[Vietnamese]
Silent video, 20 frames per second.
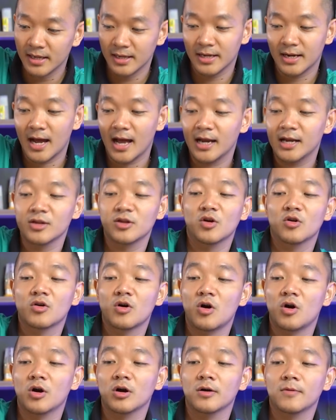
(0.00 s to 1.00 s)
khá là nhỏ
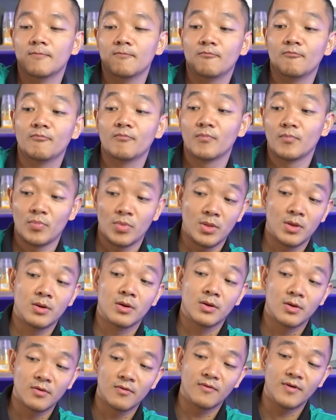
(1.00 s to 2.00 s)
gọn
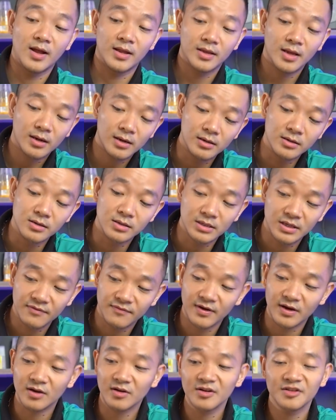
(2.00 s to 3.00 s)
và chất lượng thì
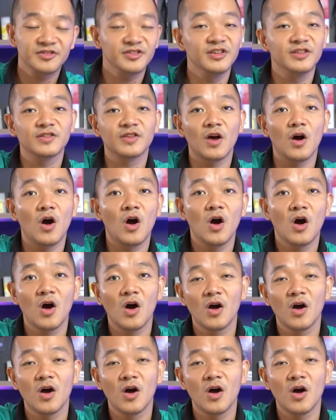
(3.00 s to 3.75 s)
phải nói là xịn sò.